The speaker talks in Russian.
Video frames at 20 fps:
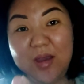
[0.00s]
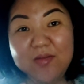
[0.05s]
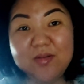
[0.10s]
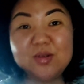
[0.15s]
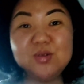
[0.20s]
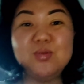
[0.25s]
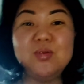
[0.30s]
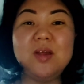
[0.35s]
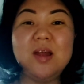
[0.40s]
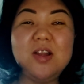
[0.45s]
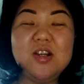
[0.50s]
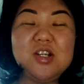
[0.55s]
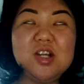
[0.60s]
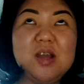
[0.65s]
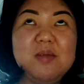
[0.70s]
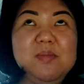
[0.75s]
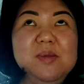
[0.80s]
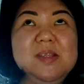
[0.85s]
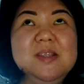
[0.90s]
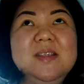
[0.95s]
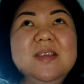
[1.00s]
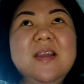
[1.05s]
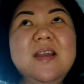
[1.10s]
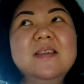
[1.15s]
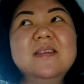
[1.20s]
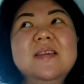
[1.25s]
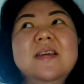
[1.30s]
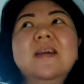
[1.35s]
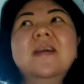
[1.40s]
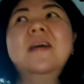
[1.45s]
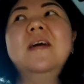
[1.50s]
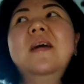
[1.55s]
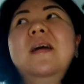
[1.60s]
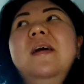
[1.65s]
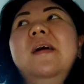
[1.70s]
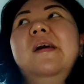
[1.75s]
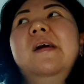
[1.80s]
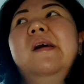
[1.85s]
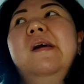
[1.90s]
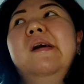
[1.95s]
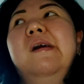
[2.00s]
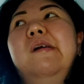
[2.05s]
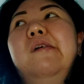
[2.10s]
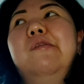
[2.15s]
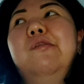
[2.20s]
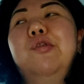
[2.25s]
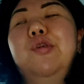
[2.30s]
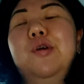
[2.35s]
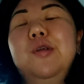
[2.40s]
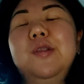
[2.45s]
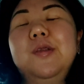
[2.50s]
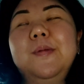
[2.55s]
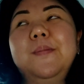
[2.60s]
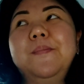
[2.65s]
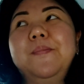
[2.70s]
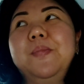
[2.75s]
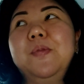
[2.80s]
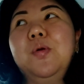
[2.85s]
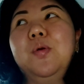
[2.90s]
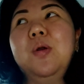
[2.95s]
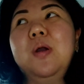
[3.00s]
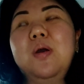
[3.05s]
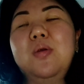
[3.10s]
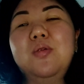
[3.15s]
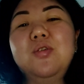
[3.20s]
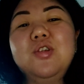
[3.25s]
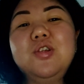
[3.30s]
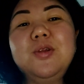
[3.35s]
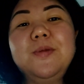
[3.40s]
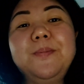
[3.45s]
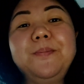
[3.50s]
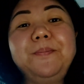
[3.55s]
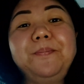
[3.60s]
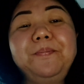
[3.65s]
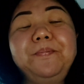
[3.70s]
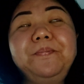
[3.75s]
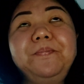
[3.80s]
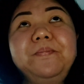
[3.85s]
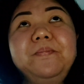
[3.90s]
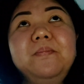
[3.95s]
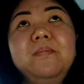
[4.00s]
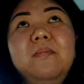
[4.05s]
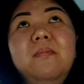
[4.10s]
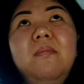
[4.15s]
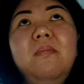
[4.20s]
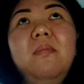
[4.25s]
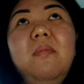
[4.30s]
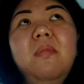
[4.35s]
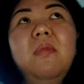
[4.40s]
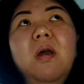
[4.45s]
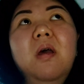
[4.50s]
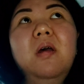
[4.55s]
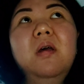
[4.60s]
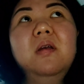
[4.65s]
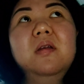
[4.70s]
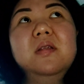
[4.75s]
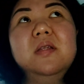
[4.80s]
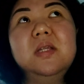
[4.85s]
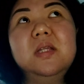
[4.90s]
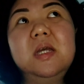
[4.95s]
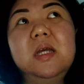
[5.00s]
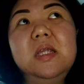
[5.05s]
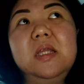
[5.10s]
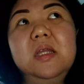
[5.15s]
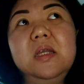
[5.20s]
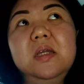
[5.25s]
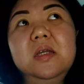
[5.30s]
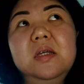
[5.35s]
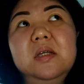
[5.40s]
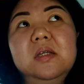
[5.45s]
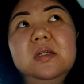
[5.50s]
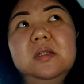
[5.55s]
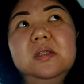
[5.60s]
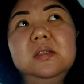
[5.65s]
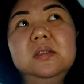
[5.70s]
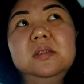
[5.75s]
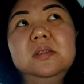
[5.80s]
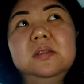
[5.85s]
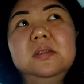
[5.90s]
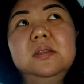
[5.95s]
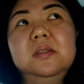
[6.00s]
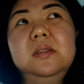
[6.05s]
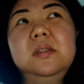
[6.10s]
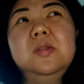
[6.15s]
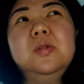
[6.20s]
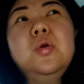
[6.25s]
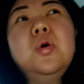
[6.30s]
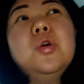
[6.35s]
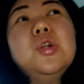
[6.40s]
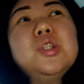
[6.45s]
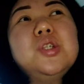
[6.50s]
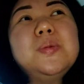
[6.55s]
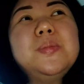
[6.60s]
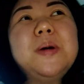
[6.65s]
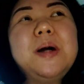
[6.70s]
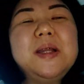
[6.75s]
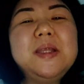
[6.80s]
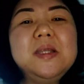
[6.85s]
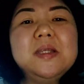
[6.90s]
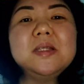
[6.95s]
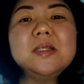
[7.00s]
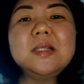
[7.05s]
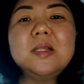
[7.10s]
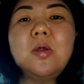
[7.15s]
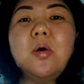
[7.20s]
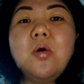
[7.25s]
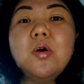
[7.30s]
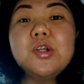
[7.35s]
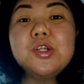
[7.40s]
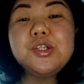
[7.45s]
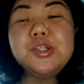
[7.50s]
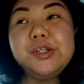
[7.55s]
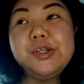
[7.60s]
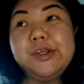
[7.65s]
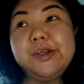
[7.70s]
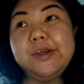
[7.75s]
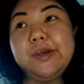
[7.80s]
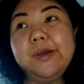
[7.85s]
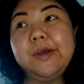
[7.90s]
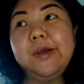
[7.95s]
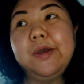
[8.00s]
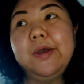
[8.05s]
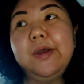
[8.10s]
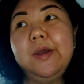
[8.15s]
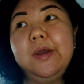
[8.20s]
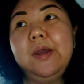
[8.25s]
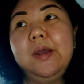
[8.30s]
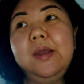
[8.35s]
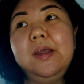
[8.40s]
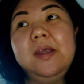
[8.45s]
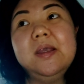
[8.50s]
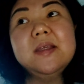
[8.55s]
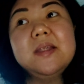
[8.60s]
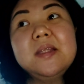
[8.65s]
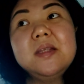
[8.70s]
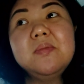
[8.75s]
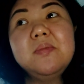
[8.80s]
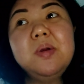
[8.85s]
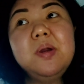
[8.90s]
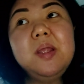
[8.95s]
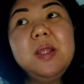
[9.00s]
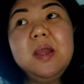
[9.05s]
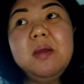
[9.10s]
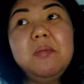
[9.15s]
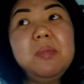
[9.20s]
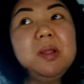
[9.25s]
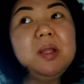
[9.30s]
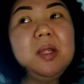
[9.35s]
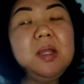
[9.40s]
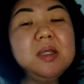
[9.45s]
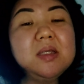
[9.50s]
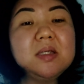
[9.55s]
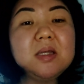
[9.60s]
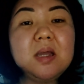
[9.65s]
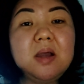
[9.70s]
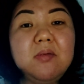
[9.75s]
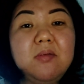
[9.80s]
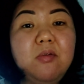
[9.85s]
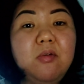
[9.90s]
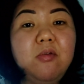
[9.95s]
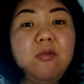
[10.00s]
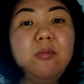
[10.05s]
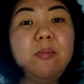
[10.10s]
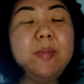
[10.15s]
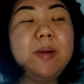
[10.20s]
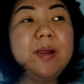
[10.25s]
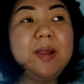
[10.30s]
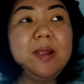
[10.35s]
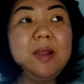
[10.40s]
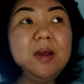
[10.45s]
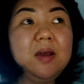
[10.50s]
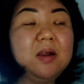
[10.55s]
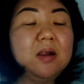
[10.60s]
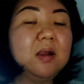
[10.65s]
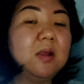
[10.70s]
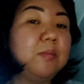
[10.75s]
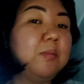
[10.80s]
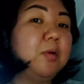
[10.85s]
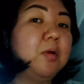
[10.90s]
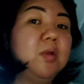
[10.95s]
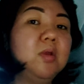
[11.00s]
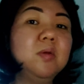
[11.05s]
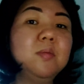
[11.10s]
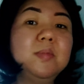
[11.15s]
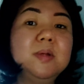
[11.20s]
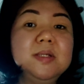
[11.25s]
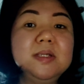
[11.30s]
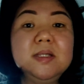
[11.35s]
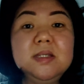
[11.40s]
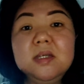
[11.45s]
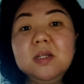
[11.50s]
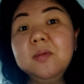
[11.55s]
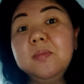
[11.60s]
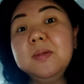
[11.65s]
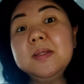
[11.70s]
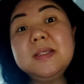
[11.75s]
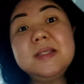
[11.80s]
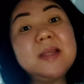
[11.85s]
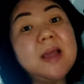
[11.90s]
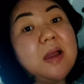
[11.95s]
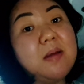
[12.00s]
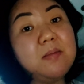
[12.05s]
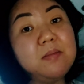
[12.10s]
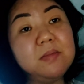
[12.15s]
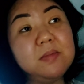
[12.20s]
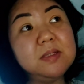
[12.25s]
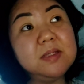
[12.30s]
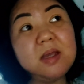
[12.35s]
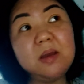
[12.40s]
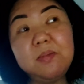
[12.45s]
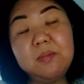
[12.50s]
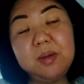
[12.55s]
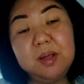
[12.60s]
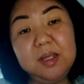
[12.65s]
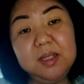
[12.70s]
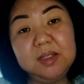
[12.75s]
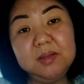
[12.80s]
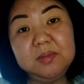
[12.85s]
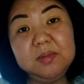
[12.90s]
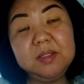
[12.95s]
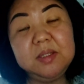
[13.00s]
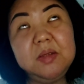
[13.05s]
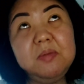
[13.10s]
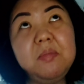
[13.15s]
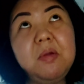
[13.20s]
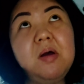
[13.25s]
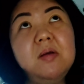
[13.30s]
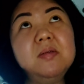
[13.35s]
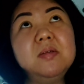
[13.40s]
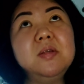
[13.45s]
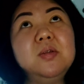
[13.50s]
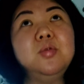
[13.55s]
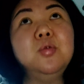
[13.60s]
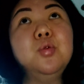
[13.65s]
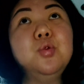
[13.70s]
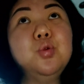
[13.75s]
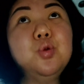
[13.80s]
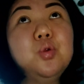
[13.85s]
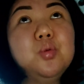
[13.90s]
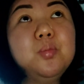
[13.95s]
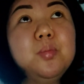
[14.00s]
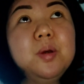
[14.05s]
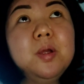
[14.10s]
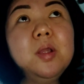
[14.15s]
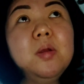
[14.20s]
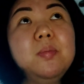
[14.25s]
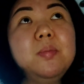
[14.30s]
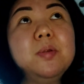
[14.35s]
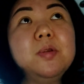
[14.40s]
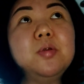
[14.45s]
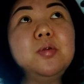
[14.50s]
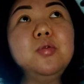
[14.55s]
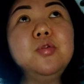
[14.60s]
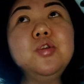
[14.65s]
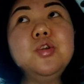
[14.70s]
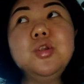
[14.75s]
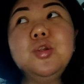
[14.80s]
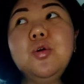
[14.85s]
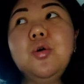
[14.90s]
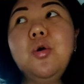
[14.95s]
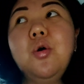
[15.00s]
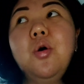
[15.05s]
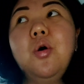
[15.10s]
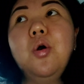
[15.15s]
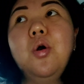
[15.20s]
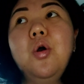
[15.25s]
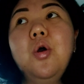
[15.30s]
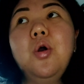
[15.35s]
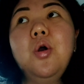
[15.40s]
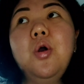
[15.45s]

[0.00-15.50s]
каверзу дальше объяснять. Вот, ну, короче, а, задания не то чтобы они сложные, если бы не было языкового барьера, ребенок бы сидел бы сам, сам бы этим занимался. Но тут было подключено